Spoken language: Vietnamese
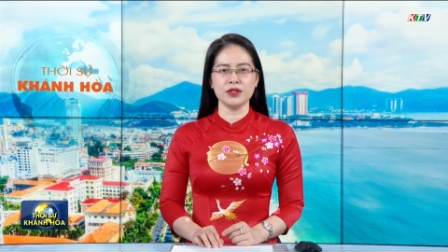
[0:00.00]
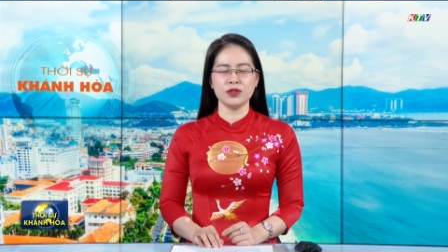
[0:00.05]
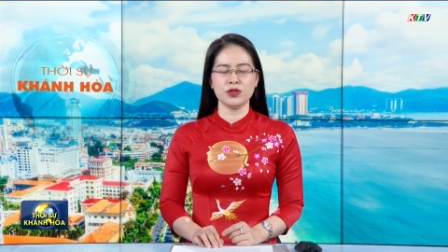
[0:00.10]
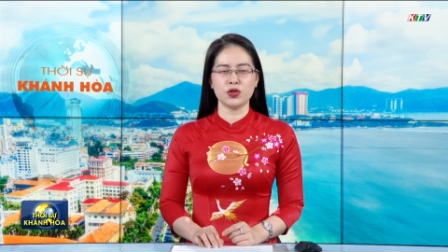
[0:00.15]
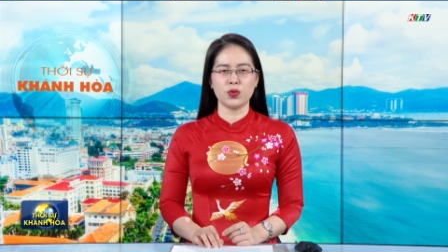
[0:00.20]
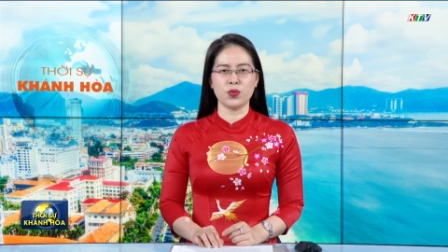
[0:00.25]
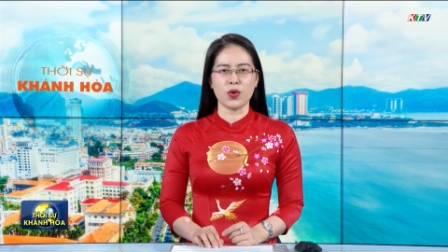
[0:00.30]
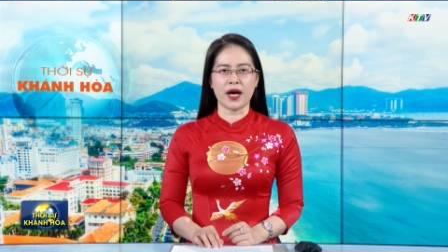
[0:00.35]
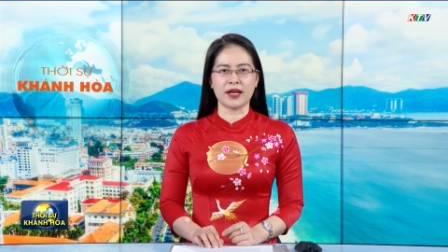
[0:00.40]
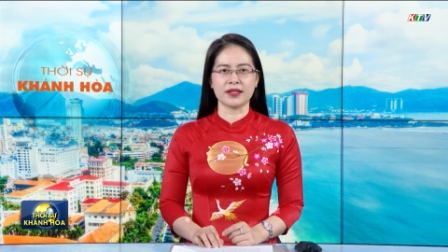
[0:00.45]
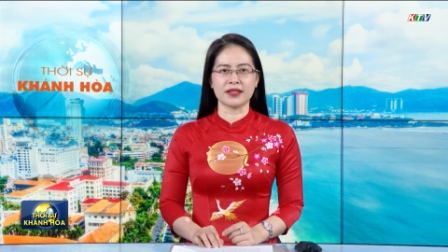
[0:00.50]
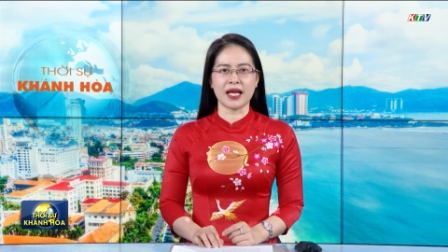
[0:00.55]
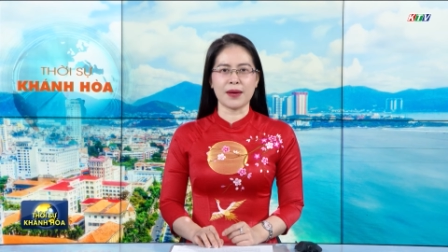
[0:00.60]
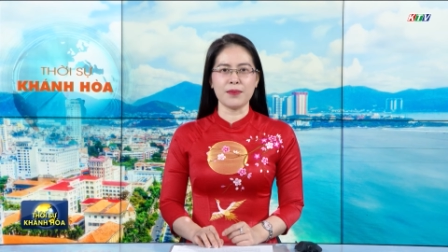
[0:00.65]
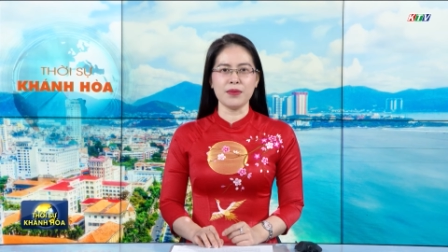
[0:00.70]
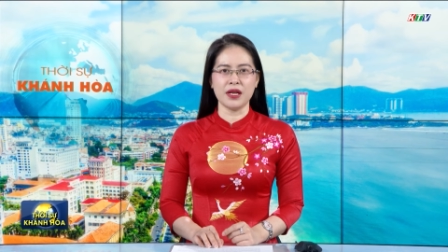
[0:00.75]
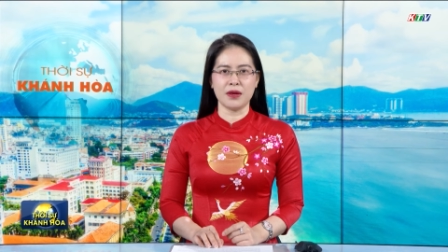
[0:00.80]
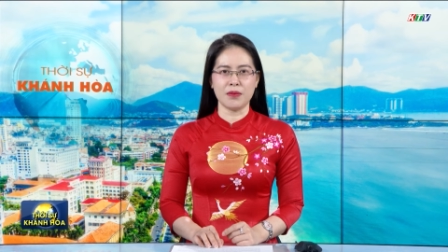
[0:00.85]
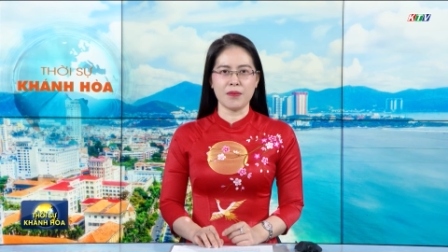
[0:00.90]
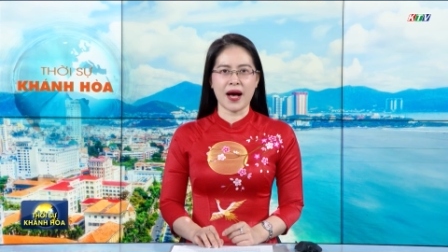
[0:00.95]
trung đoàn
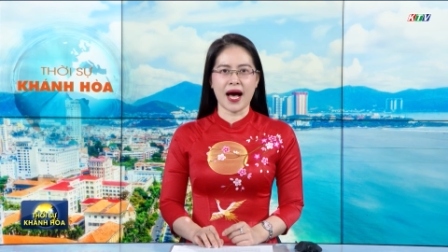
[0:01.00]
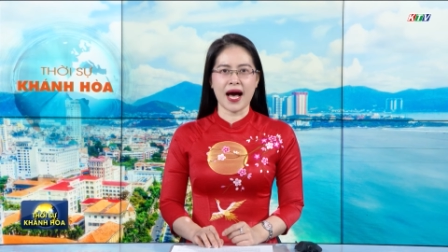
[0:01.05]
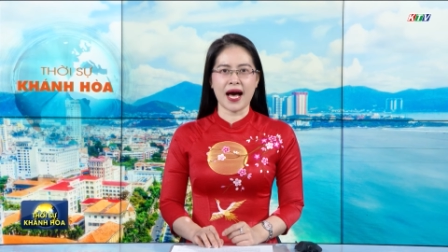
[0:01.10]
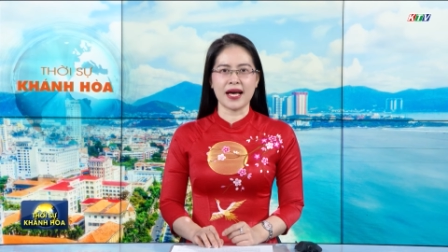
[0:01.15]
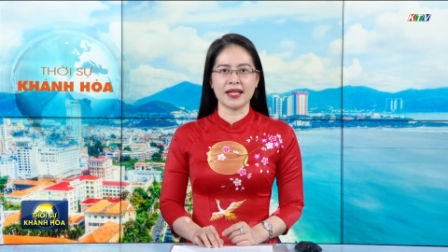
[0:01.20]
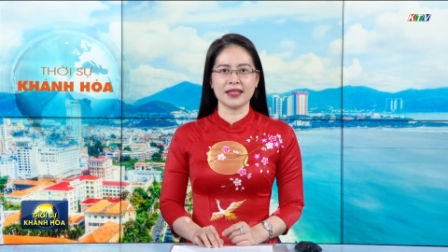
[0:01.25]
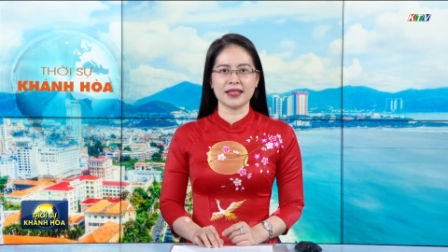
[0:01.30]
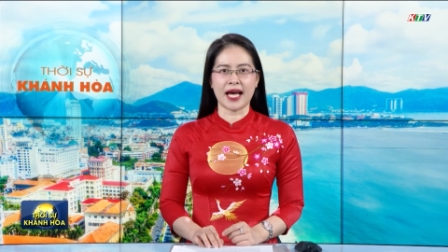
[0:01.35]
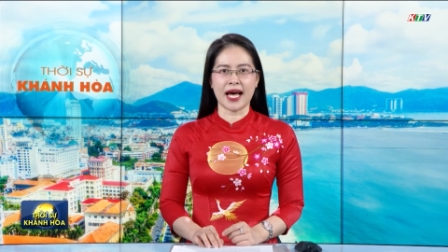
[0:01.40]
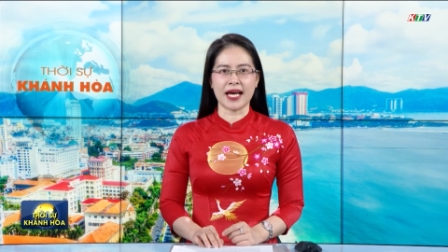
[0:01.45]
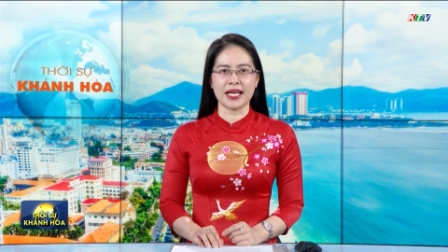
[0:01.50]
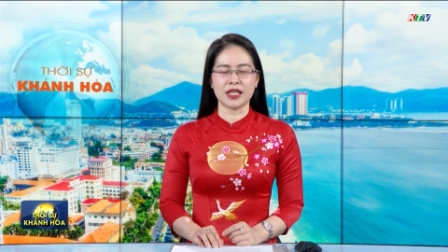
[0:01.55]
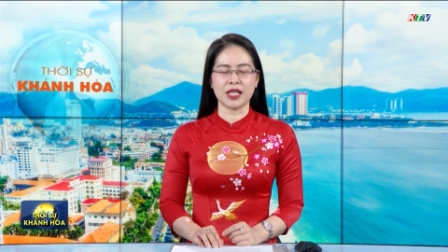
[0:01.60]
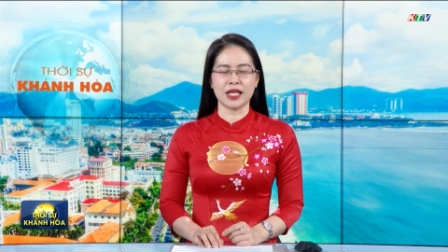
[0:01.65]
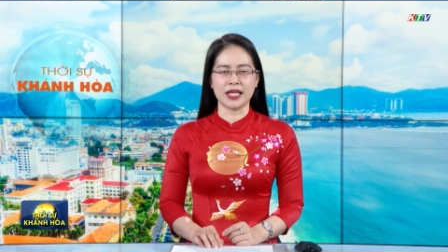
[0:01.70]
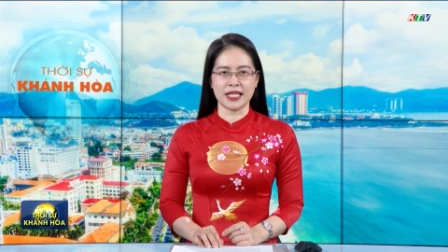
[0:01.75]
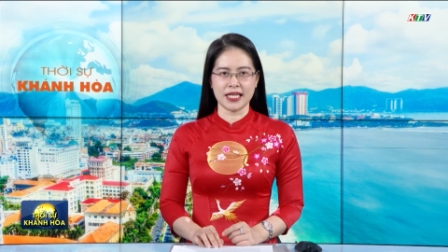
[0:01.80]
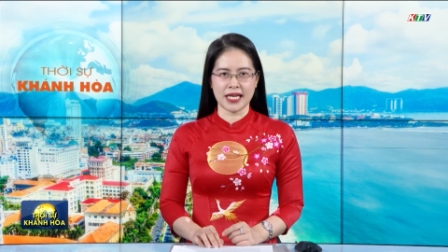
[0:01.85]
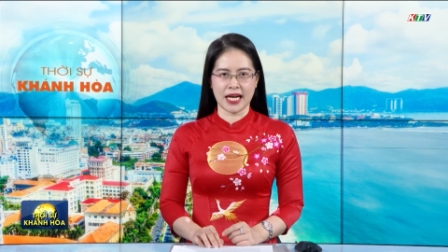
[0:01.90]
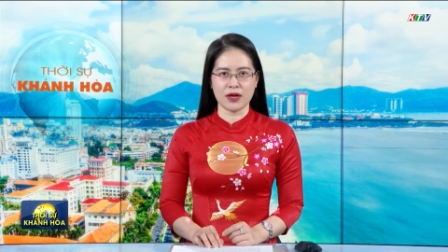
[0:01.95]
803 tại
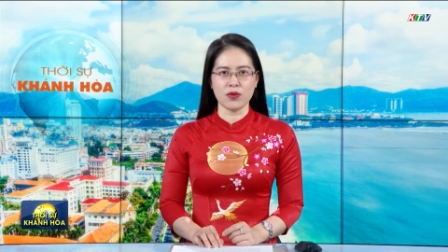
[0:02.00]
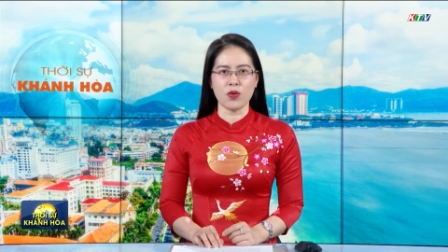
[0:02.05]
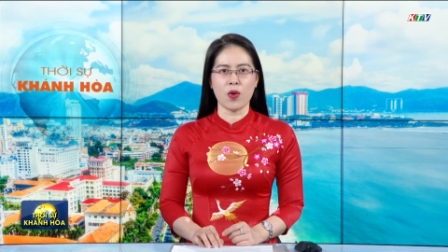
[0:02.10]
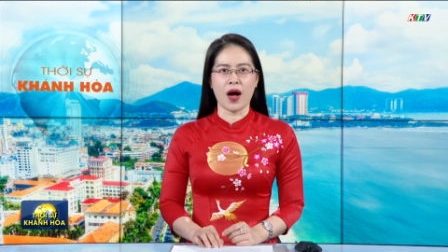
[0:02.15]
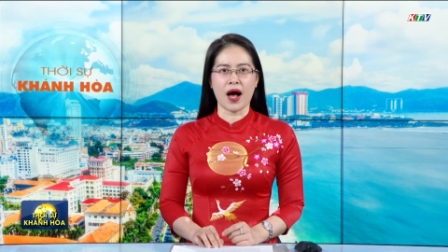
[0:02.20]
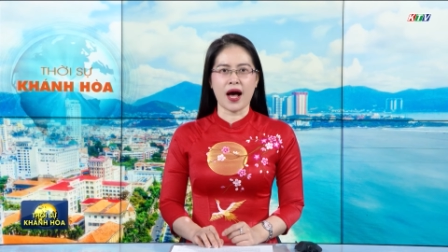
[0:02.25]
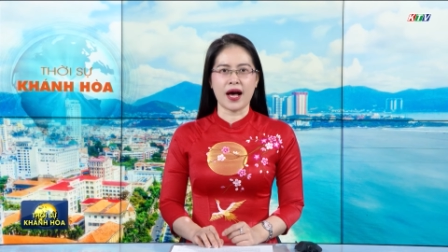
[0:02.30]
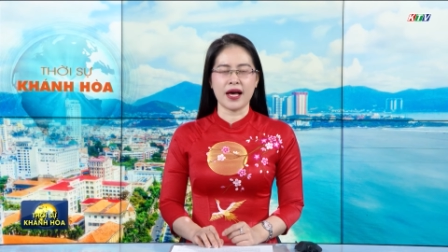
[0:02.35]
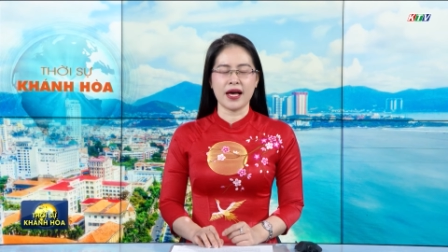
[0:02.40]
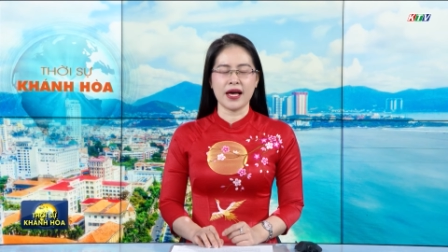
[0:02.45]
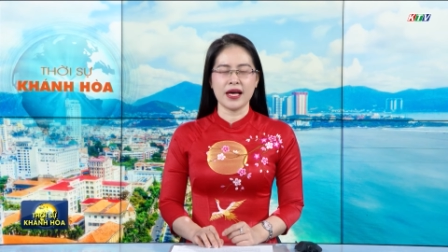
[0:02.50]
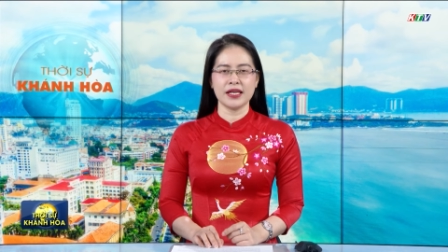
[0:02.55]
tỉnh Khánh Hòa,